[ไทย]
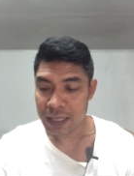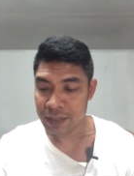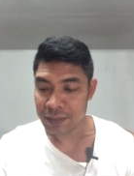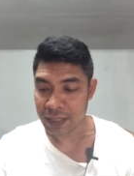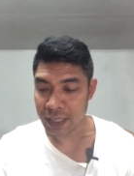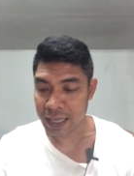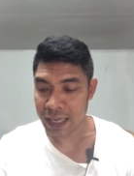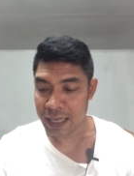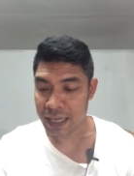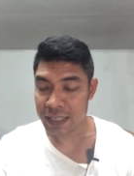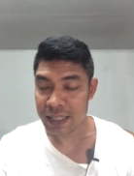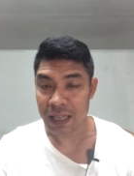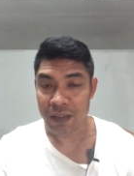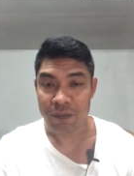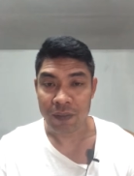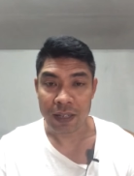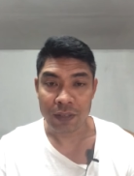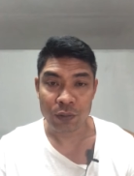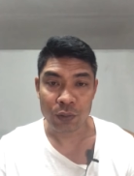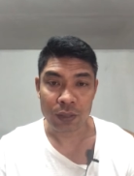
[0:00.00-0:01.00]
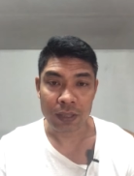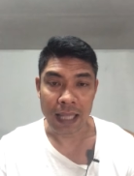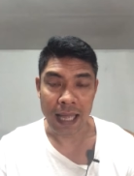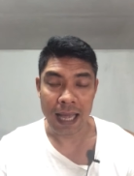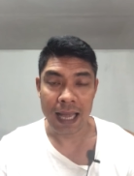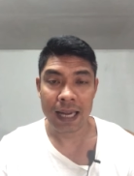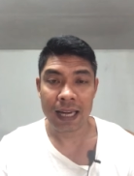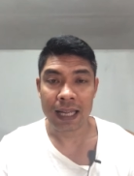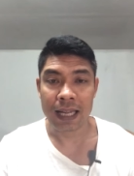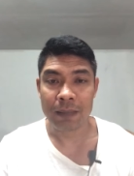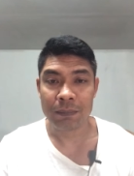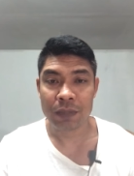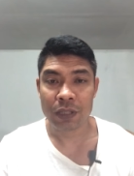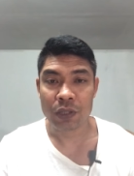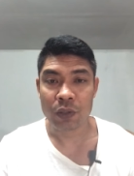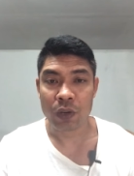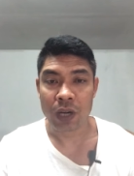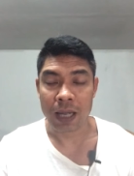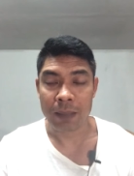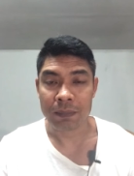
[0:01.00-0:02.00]
สังเกตได้จากไฟสุดท้ายนะครับที่
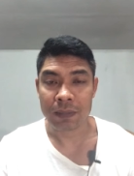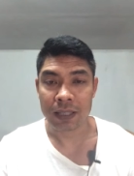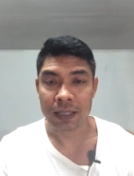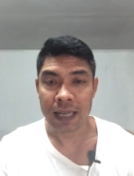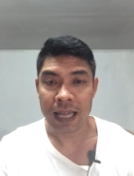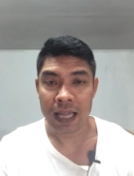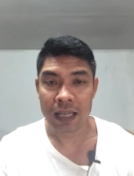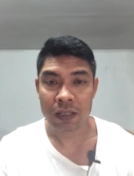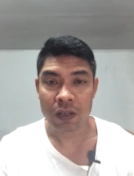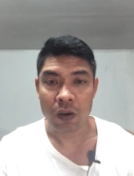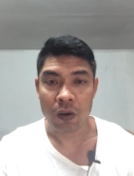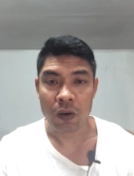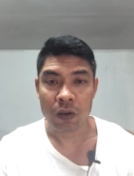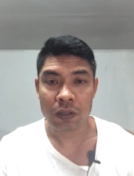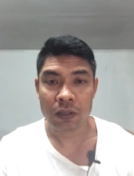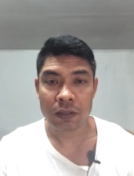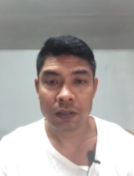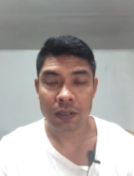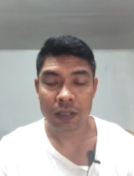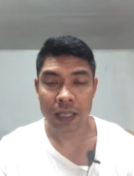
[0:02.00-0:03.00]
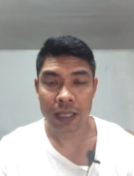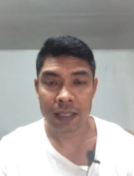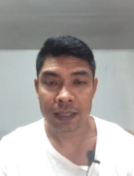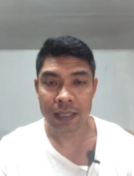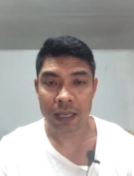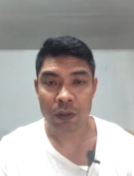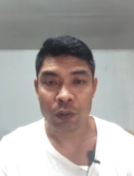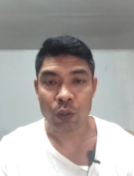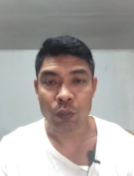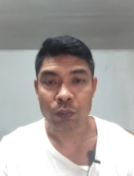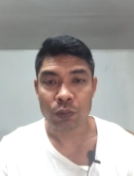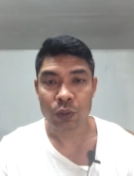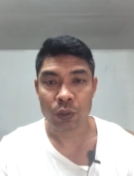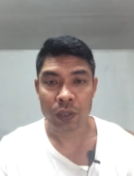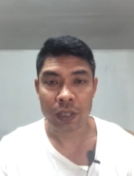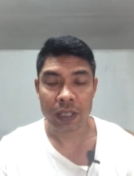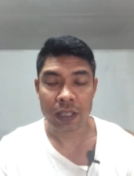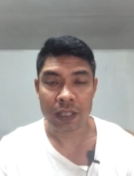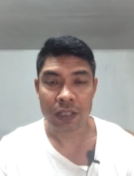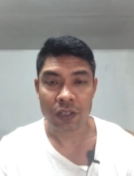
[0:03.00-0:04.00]
ชกกับทางด้านของไอ้เจ้าหนุ่มสุ
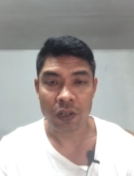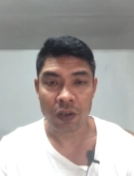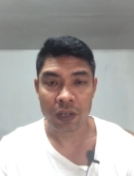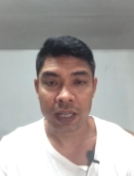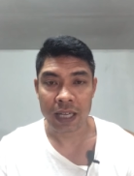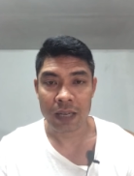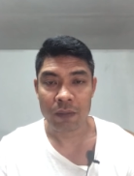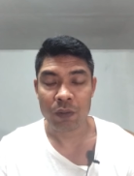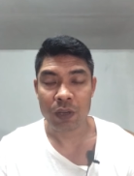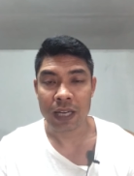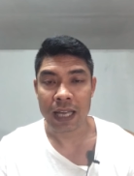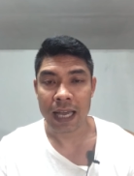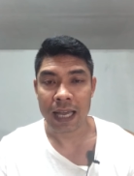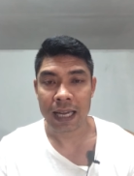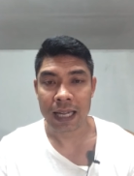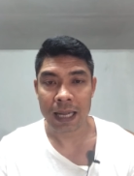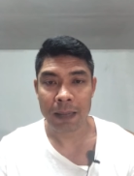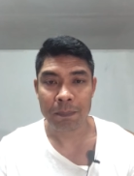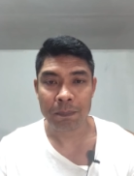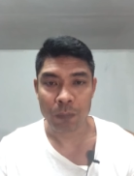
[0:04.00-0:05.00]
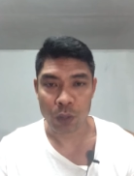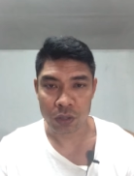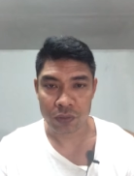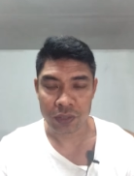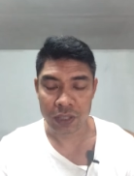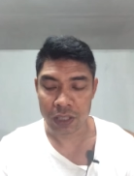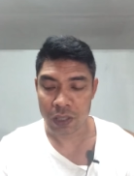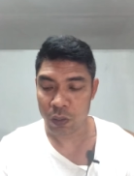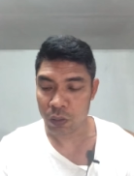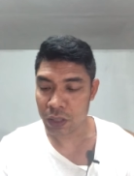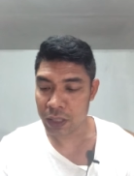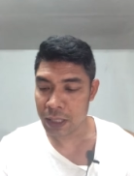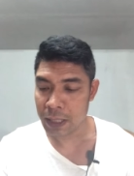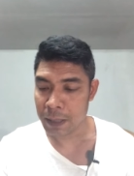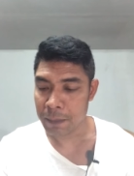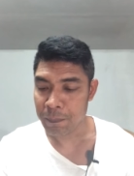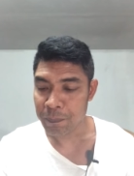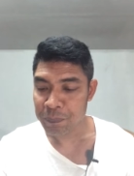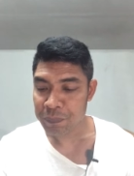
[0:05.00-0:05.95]
รินชอเกตวินานะครับหมดสี่ยกนี่